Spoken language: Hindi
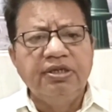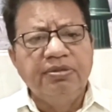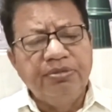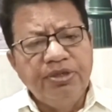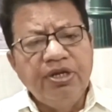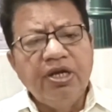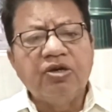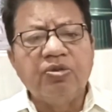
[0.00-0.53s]

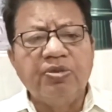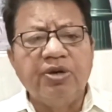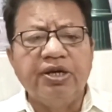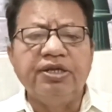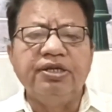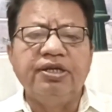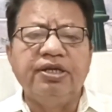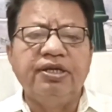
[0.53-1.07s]
मीना
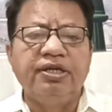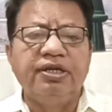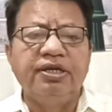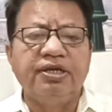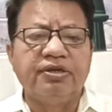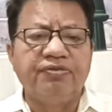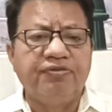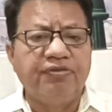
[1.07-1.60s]
कुमारी ने
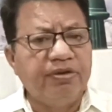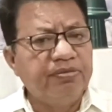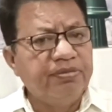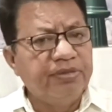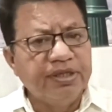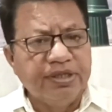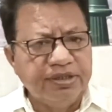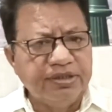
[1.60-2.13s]
एक फिल्म
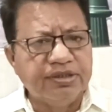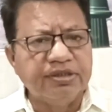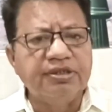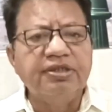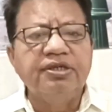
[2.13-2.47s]
में गीत